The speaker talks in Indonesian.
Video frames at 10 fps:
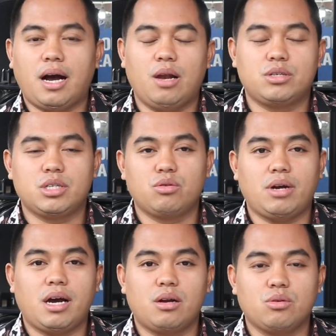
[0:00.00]
kalau
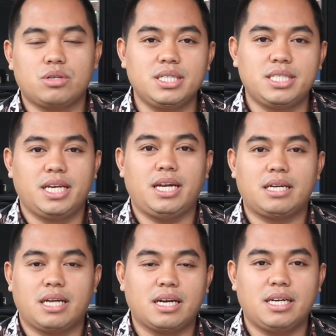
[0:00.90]
digunakan untuk DJ
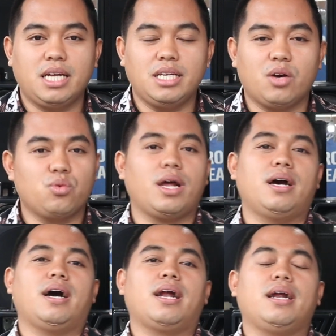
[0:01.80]
nada rendahnya
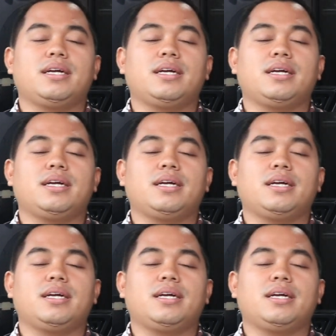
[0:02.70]
kurang karena